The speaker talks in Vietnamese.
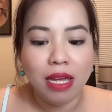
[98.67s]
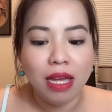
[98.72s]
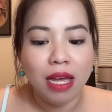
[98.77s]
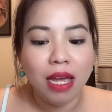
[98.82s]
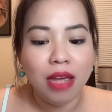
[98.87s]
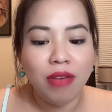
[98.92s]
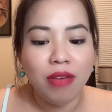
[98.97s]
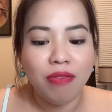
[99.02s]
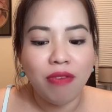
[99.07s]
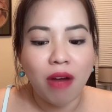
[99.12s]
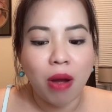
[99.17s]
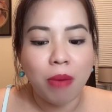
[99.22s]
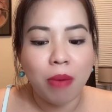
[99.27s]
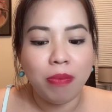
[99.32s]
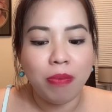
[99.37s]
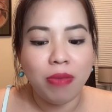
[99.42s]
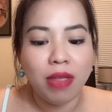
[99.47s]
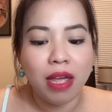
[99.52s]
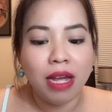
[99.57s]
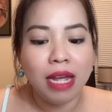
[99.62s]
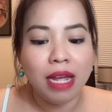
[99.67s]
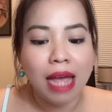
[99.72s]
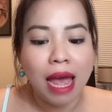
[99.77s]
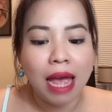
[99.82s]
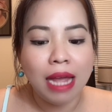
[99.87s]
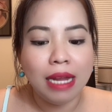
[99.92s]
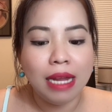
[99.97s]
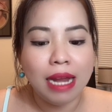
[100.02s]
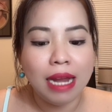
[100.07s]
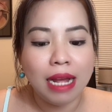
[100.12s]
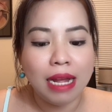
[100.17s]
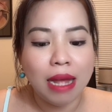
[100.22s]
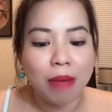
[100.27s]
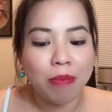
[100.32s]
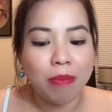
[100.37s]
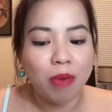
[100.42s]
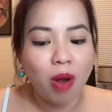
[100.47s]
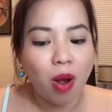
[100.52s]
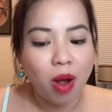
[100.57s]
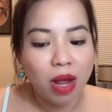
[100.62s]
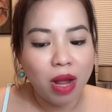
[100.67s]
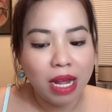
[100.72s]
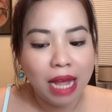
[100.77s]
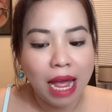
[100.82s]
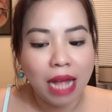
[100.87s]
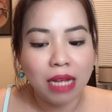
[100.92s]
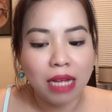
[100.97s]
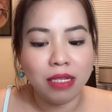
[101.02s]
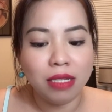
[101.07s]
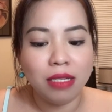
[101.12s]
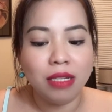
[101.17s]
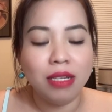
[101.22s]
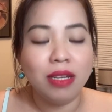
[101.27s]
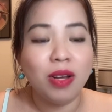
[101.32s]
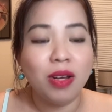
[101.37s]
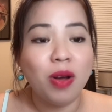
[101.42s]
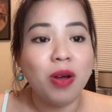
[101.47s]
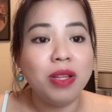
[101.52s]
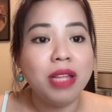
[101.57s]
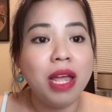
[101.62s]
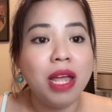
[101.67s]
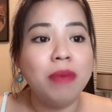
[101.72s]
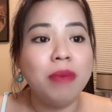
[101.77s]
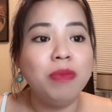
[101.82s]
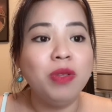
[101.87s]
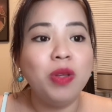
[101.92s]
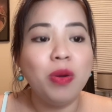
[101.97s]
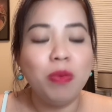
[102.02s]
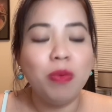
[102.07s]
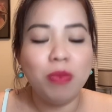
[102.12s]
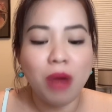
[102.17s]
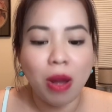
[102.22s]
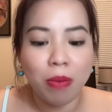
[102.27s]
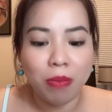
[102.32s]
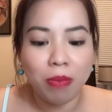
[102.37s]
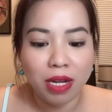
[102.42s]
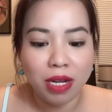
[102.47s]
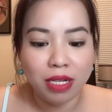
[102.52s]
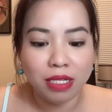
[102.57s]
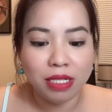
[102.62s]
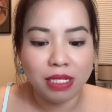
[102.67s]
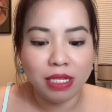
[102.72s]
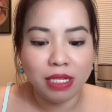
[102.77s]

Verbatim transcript: hy vọng những ai đang gặp khó khăn có thêm chút động lực